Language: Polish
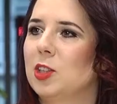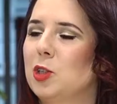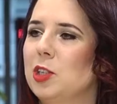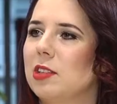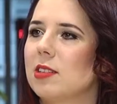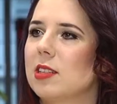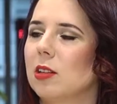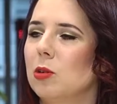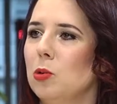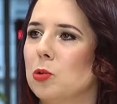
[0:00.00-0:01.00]
Czyli to jest ten
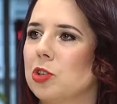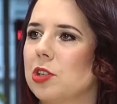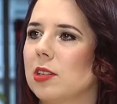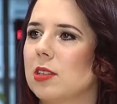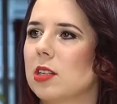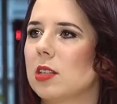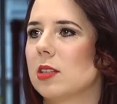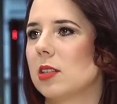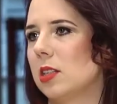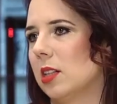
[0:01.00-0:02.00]
klucz, że jeżeli
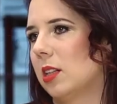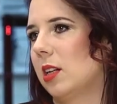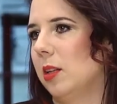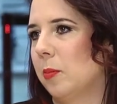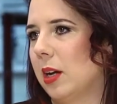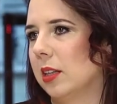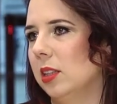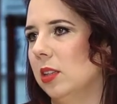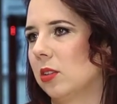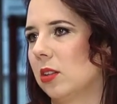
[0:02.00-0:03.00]
jesteście na terenie
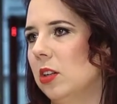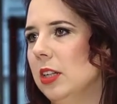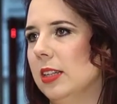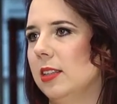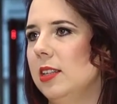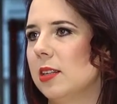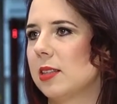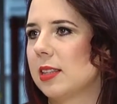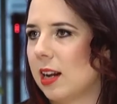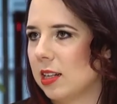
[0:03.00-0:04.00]
Pragi, no to nie
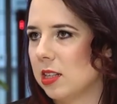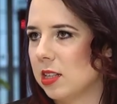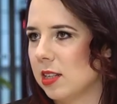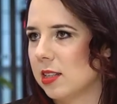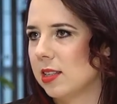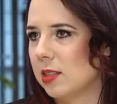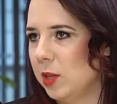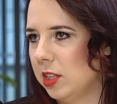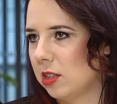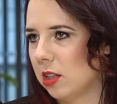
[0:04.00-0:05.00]
staracie się
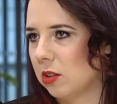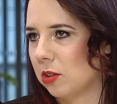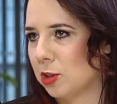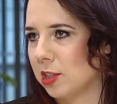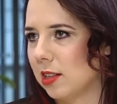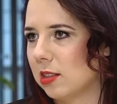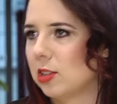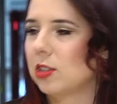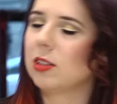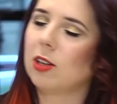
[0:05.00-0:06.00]
zmienić tego otoczenia,
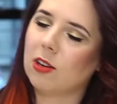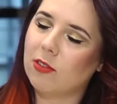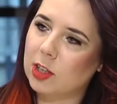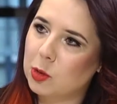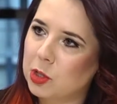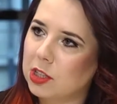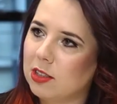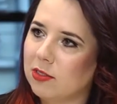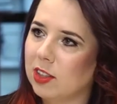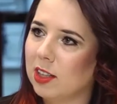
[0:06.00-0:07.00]
czy tylko wręcz
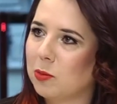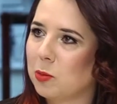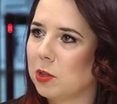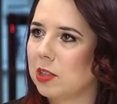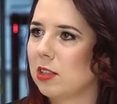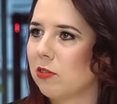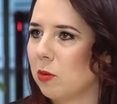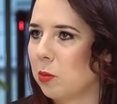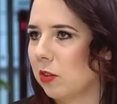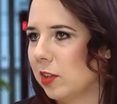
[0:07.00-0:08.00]
przeciwnie, próbujecie się
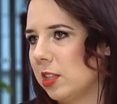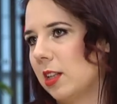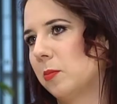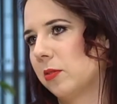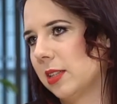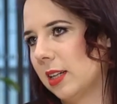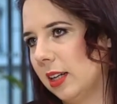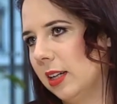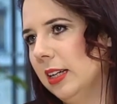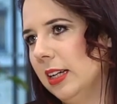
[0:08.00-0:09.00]
wkomponować i tam
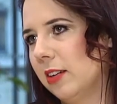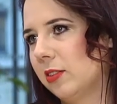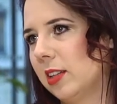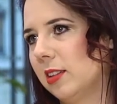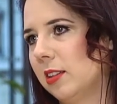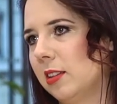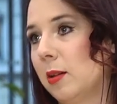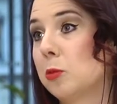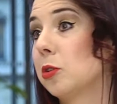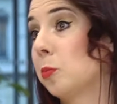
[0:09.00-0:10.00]
powstaje wtedy,
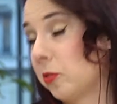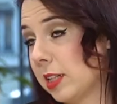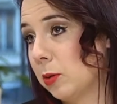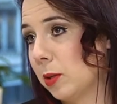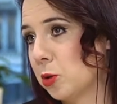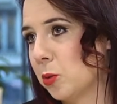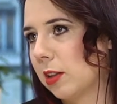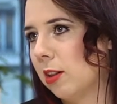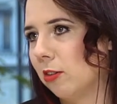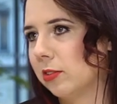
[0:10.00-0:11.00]
na, powstają na
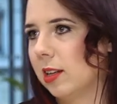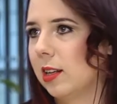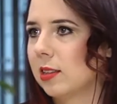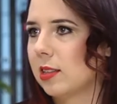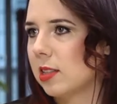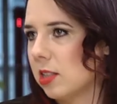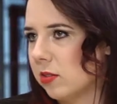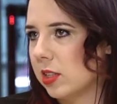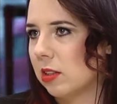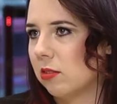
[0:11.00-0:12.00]
przykład lofty, ale gdy jesteście w
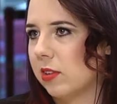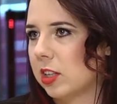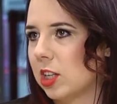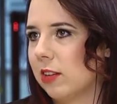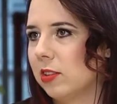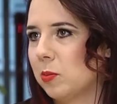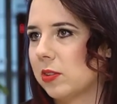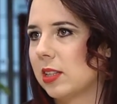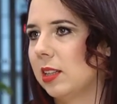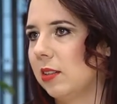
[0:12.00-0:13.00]
centrum Warszawy,
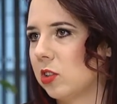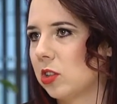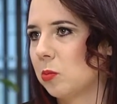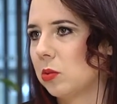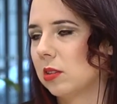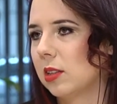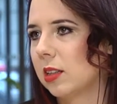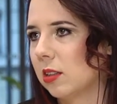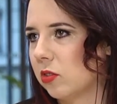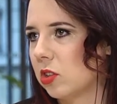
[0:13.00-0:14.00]
powstaje najwyższy
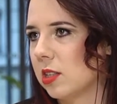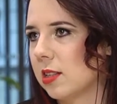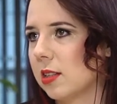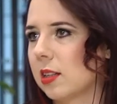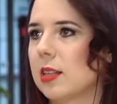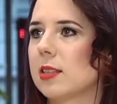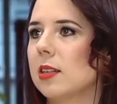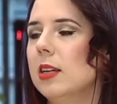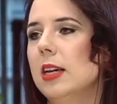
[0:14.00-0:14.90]
budynek nowoczesny klasy